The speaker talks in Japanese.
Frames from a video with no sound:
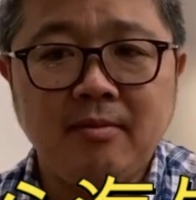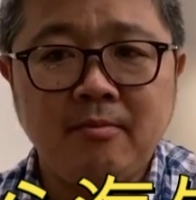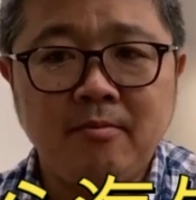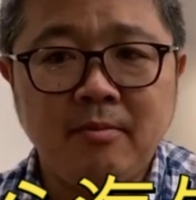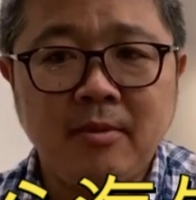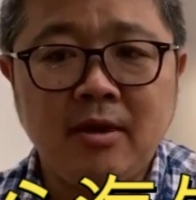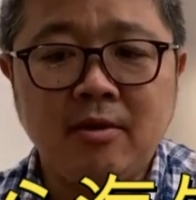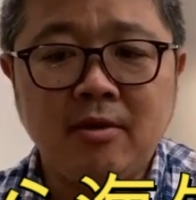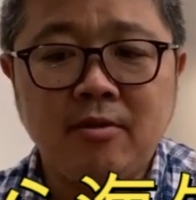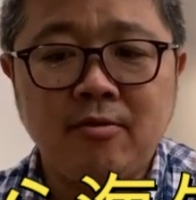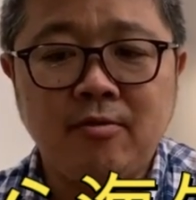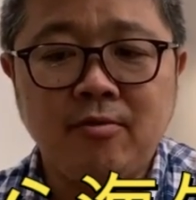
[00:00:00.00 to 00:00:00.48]

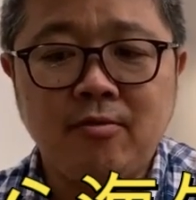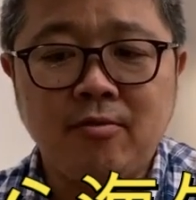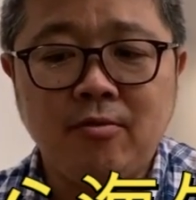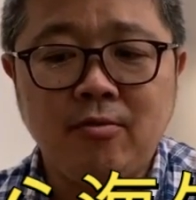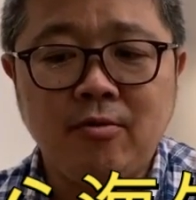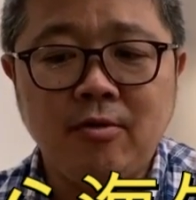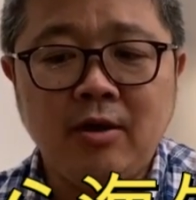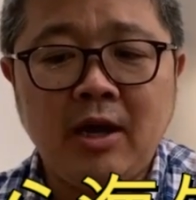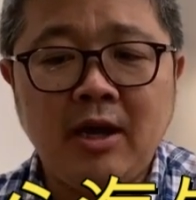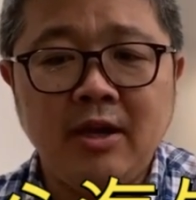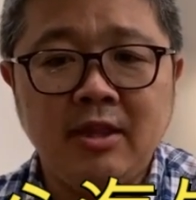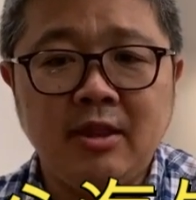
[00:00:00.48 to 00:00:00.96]
まあそ
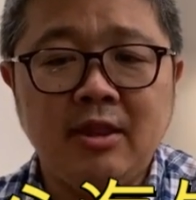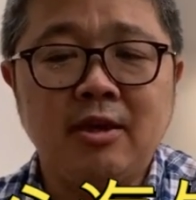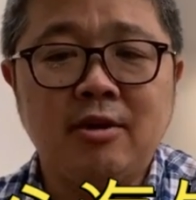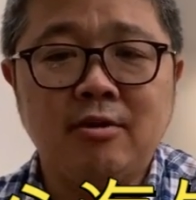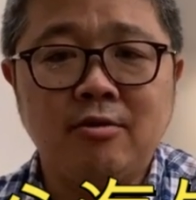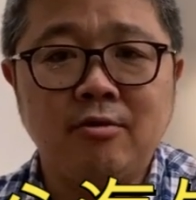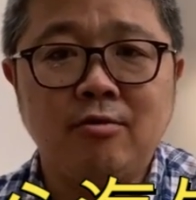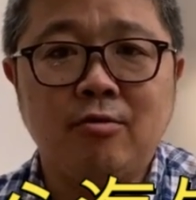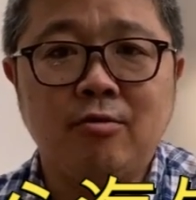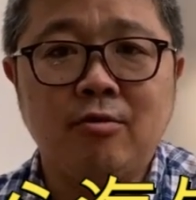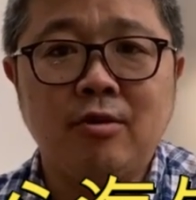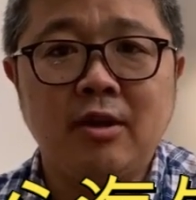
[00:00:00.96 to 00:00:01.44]
の入って
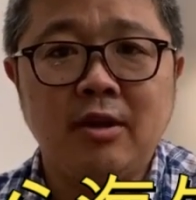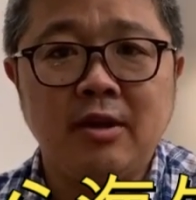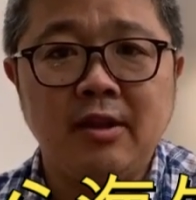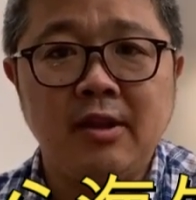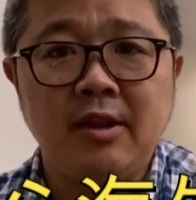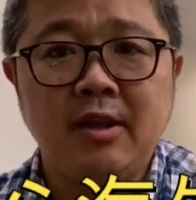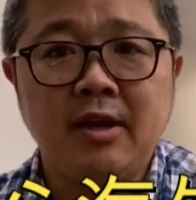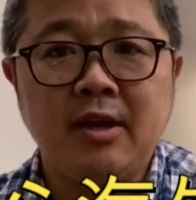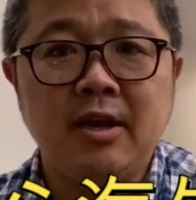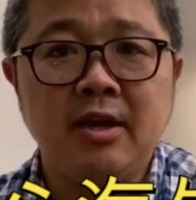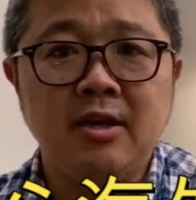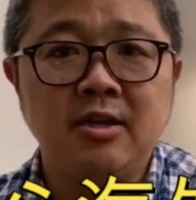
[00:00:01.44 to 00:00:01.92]
くるお
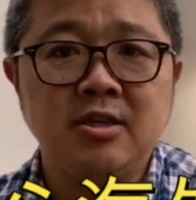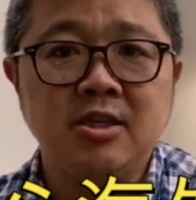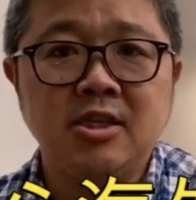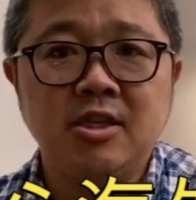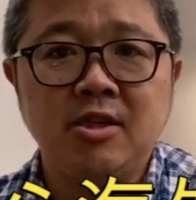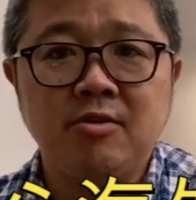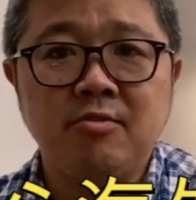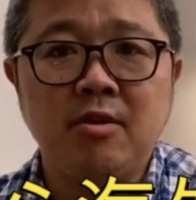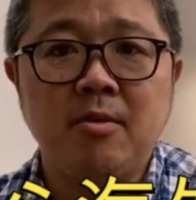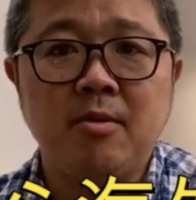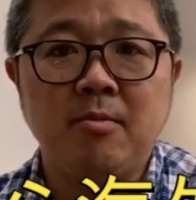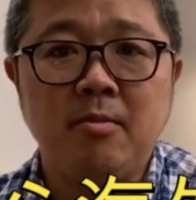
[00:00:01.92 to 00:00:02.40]
金に関し
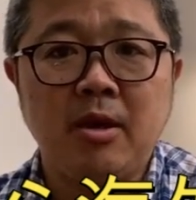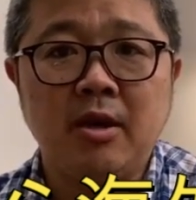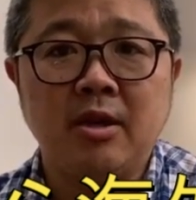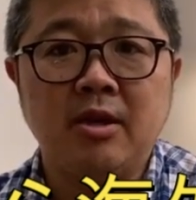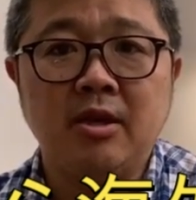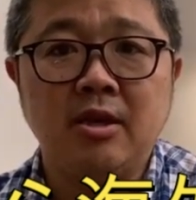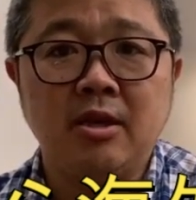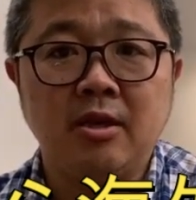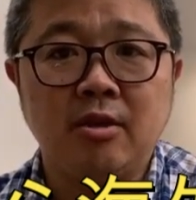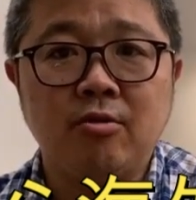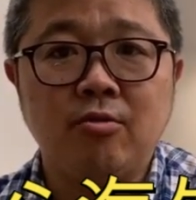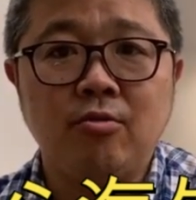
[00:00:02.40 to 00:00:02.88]
ては、まあ
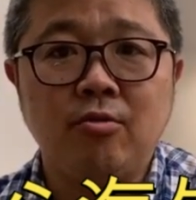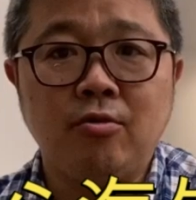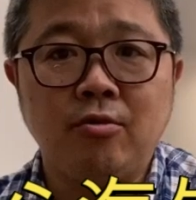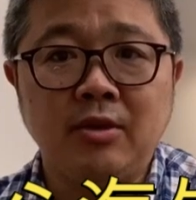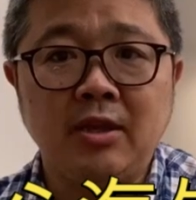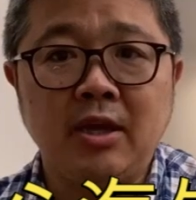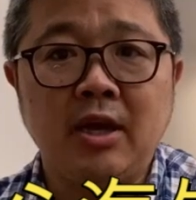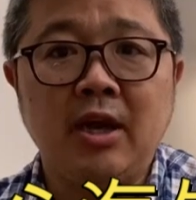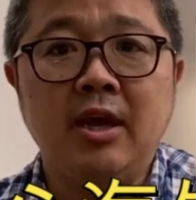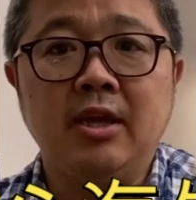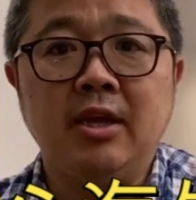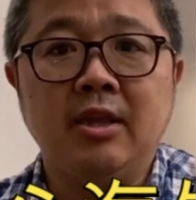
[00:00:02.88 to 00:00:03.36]
銀行
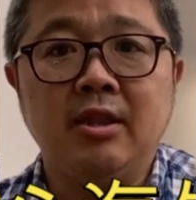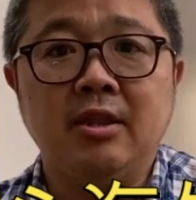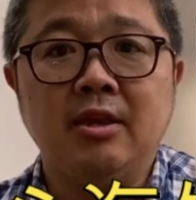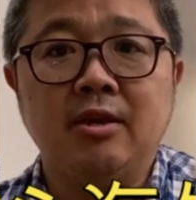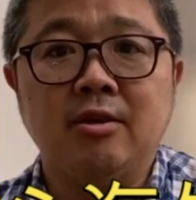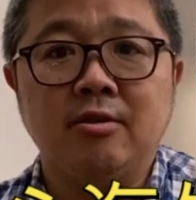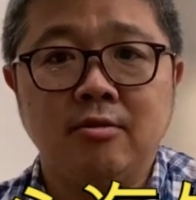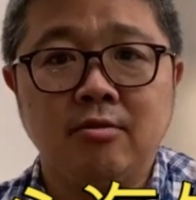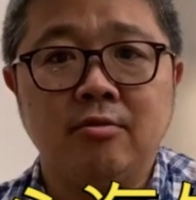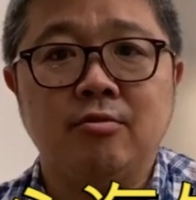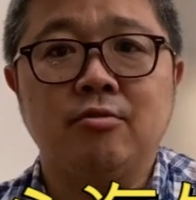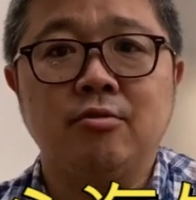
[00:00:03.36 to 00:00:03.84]
に入っ
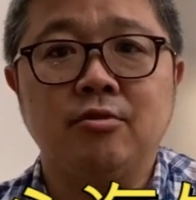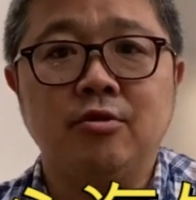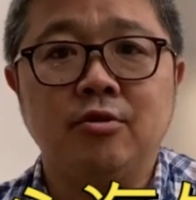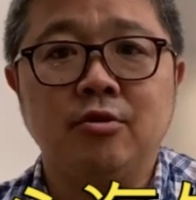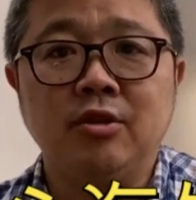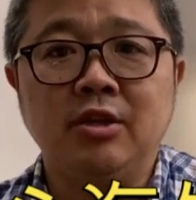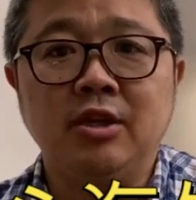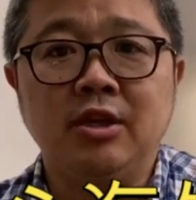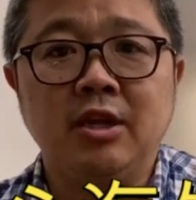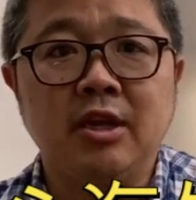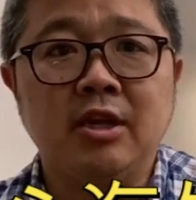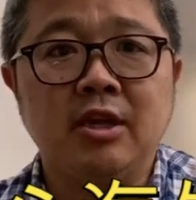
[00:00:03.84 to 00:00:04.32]
てくると
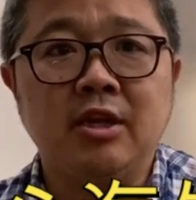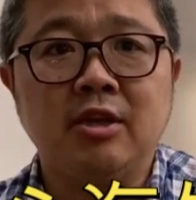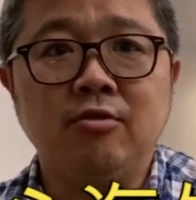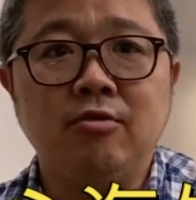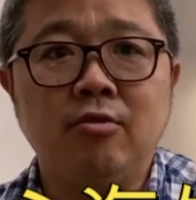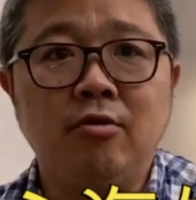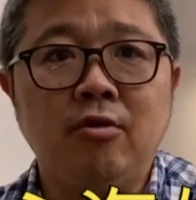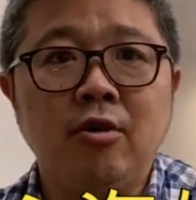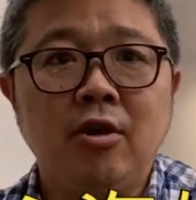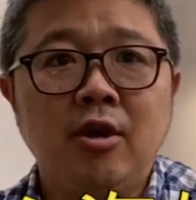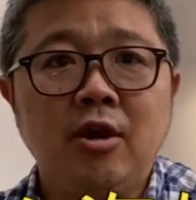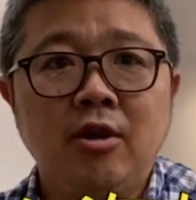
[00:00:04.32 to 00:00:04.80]
いう履歴
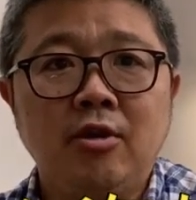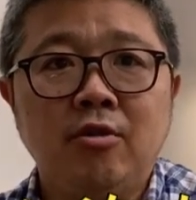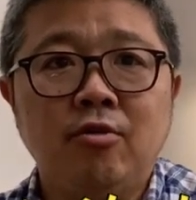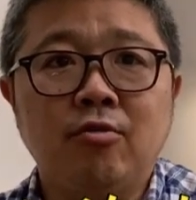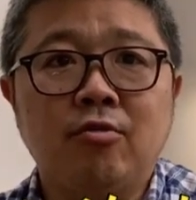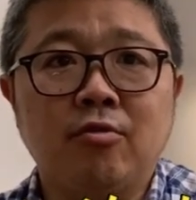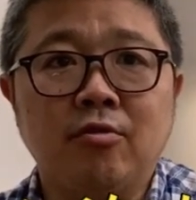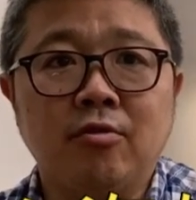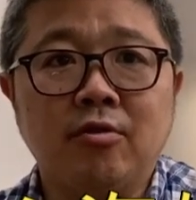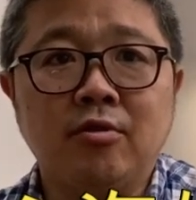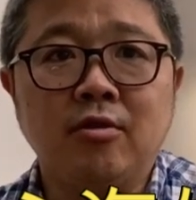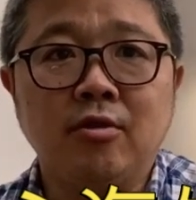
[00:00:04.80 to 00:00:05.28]
を
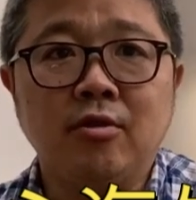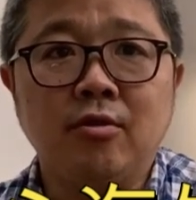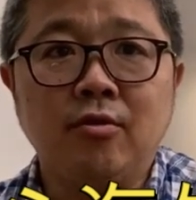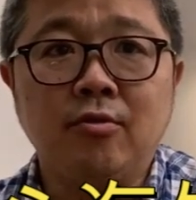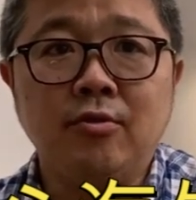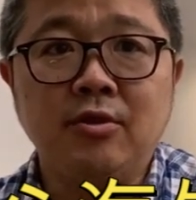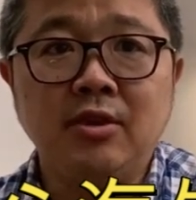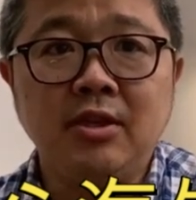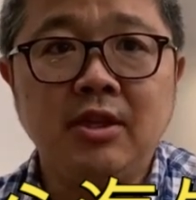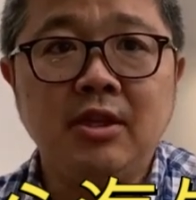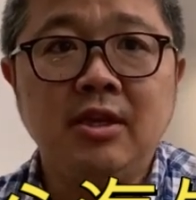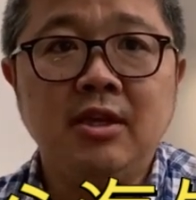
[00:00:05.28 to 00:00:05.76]
残す
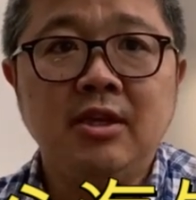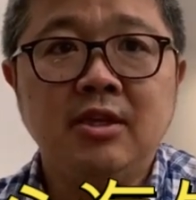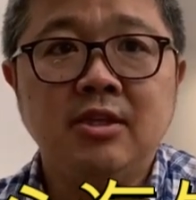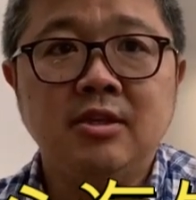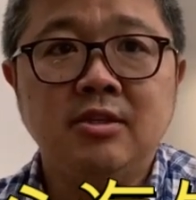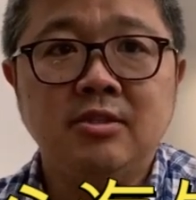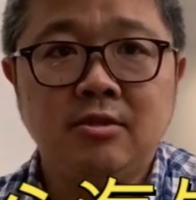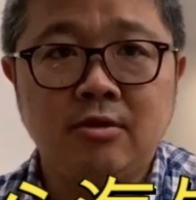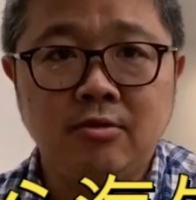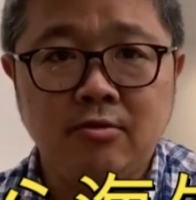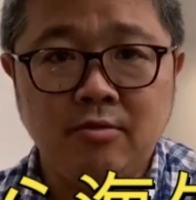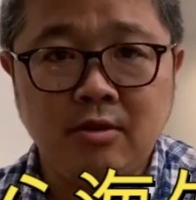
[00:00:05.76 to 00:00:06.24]
ように
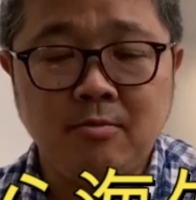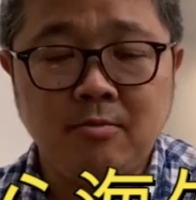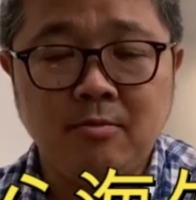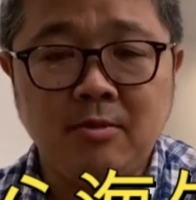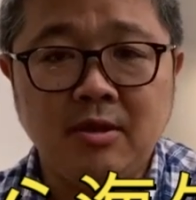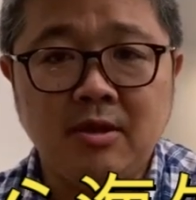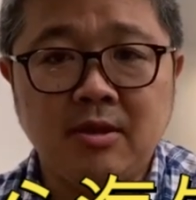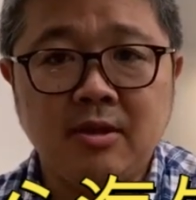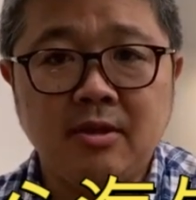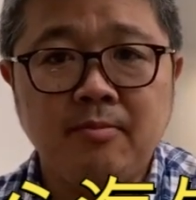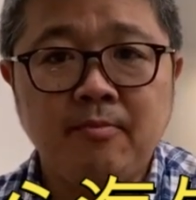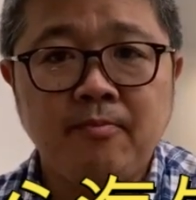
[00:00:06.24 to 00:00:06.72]
しており
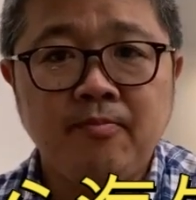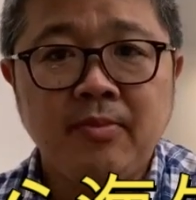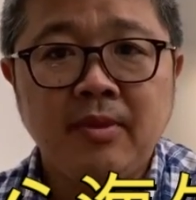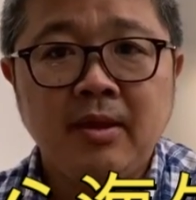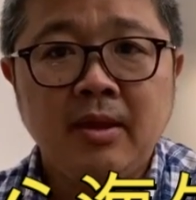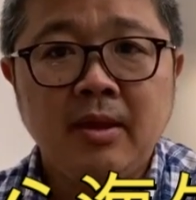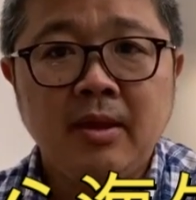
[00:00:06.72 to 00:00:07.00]
ます。